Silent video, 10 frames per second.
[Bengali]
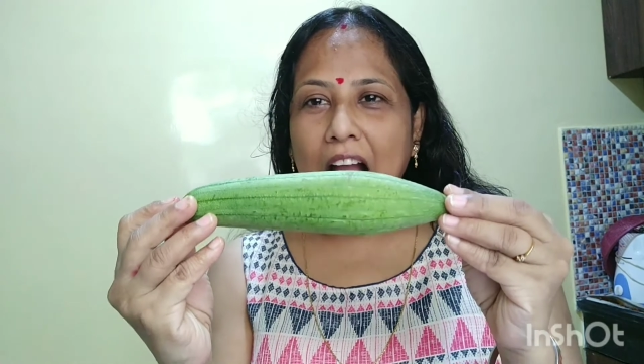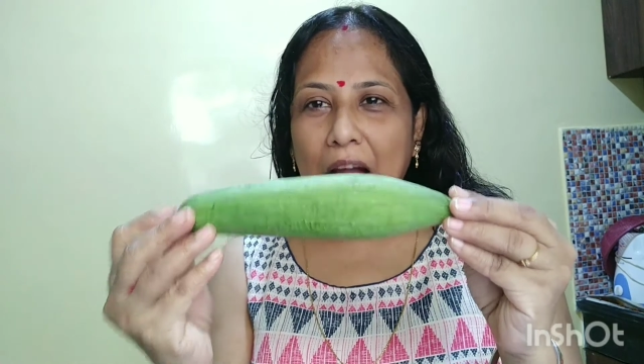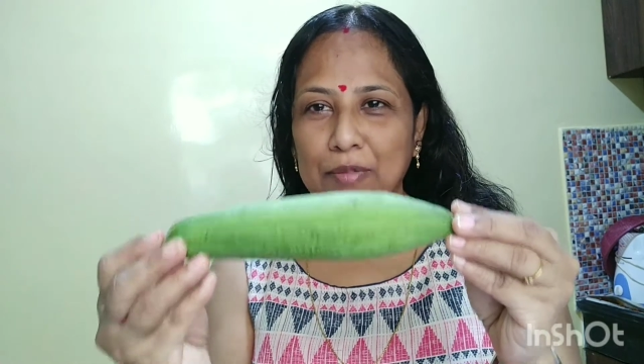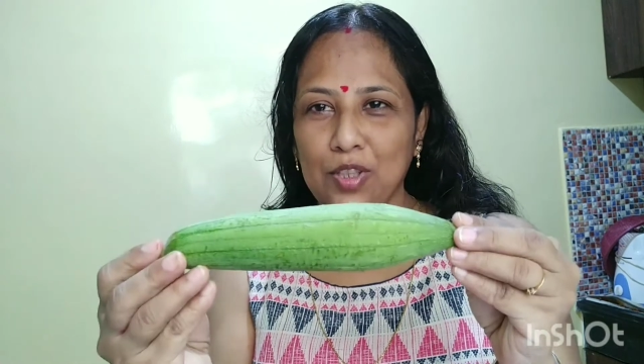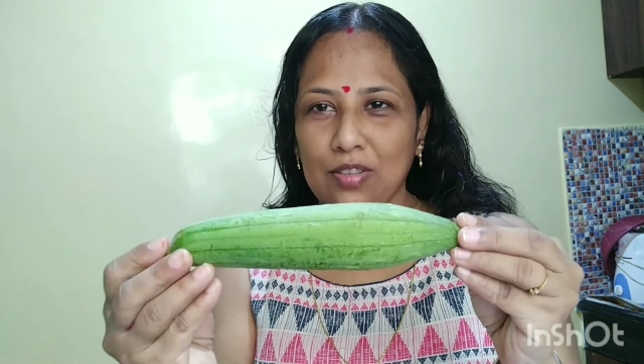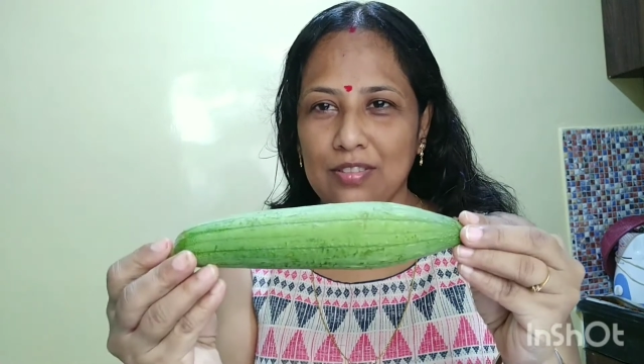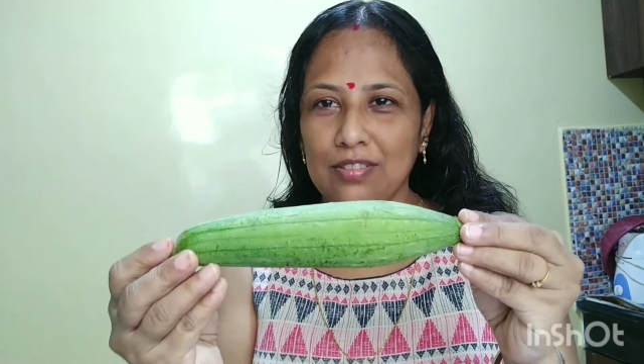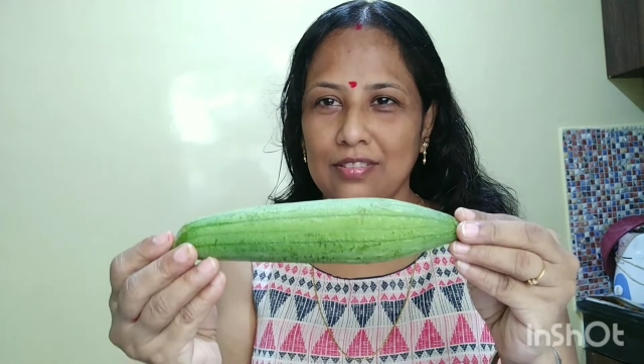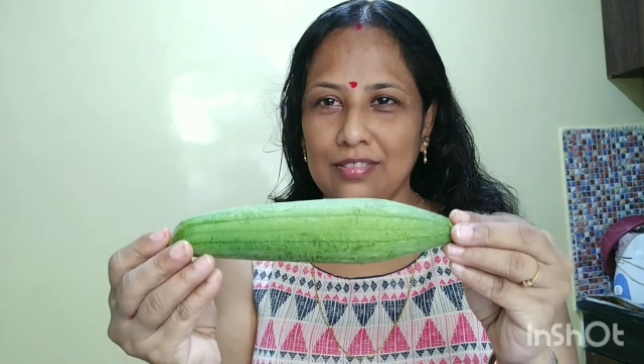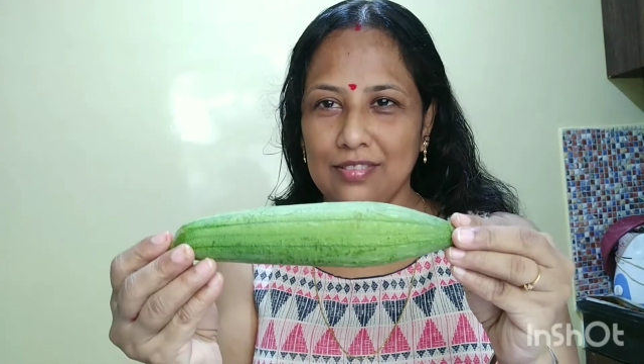আমি যখন
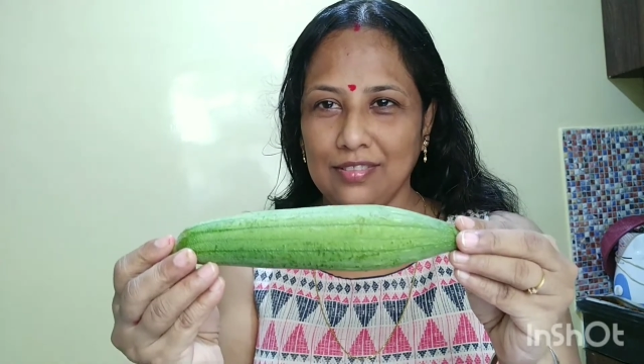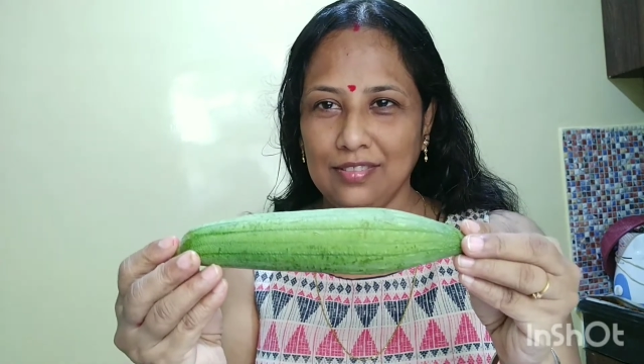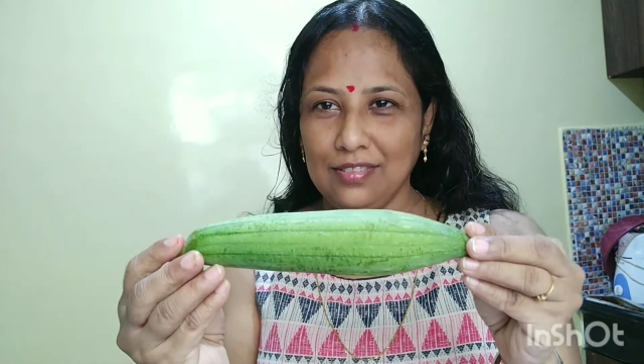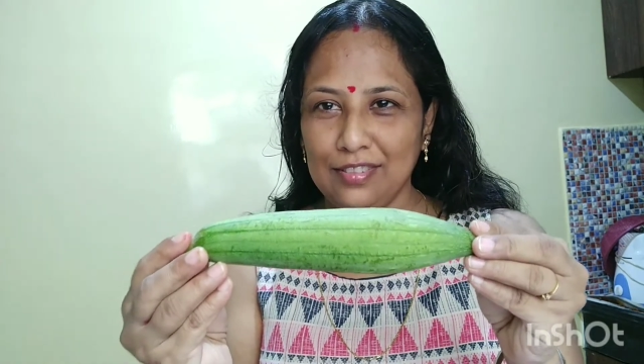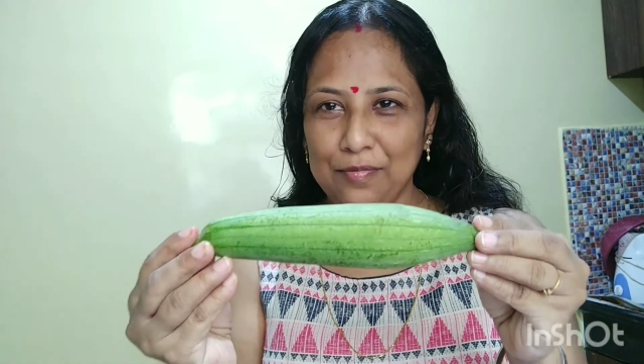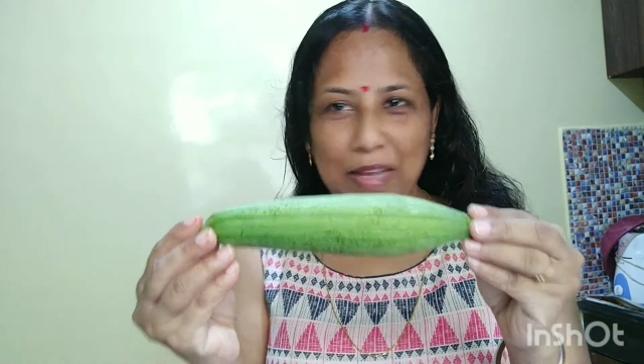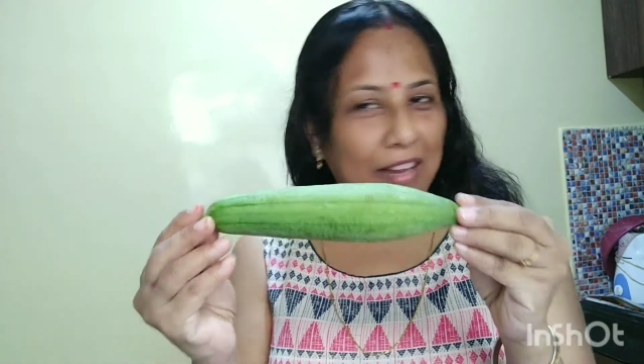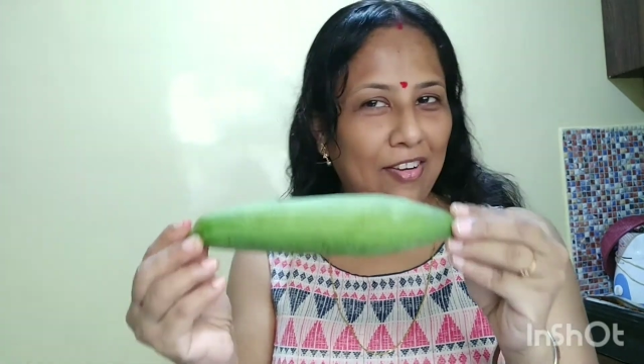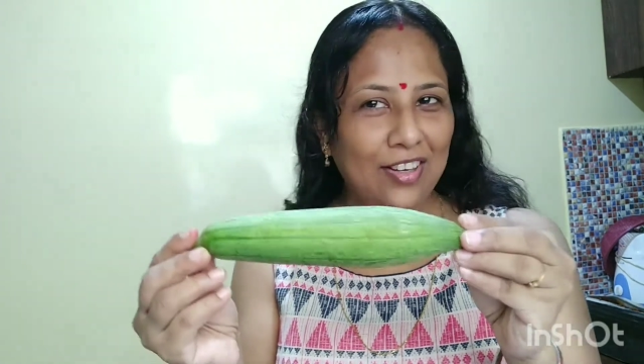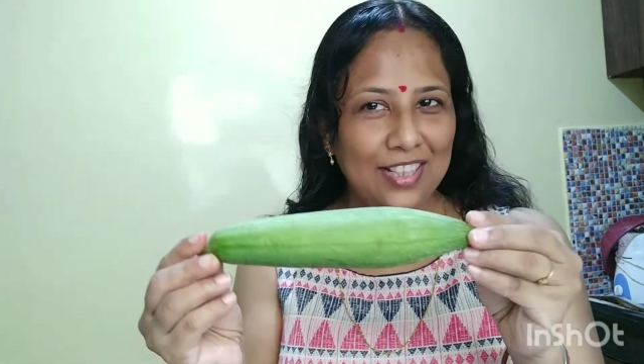
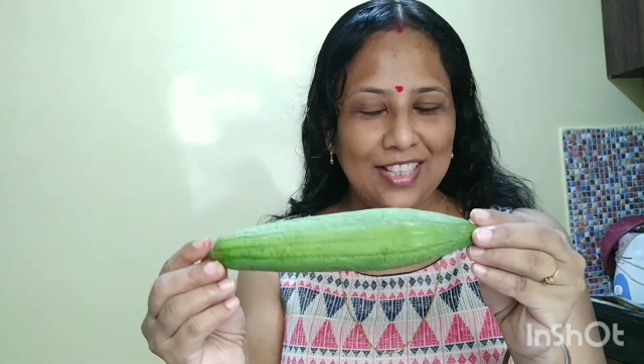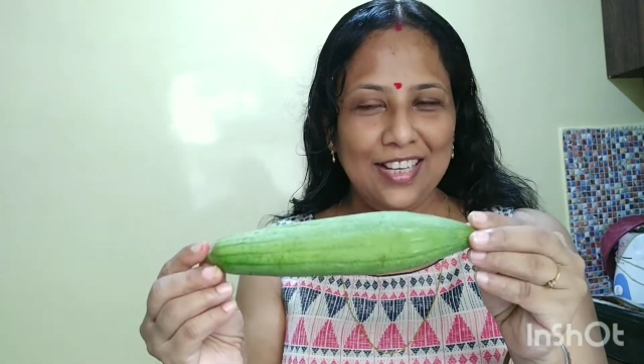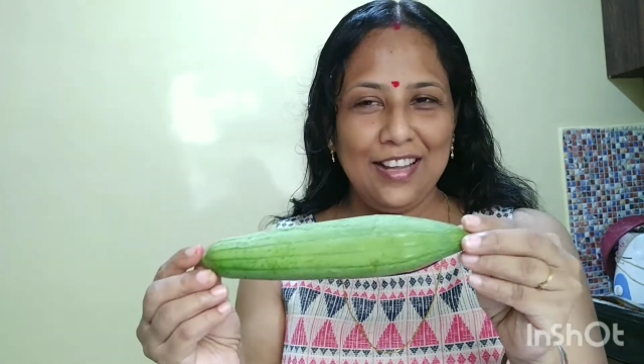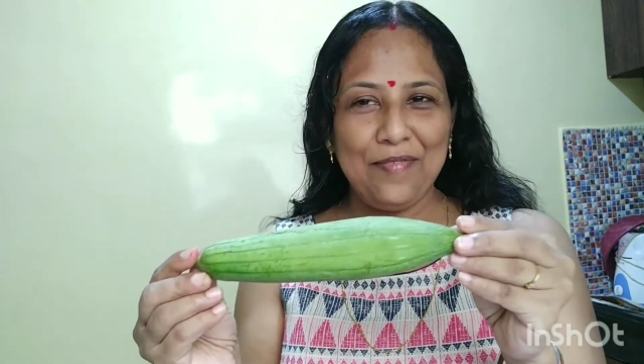বেঙ্গলে ছিলাম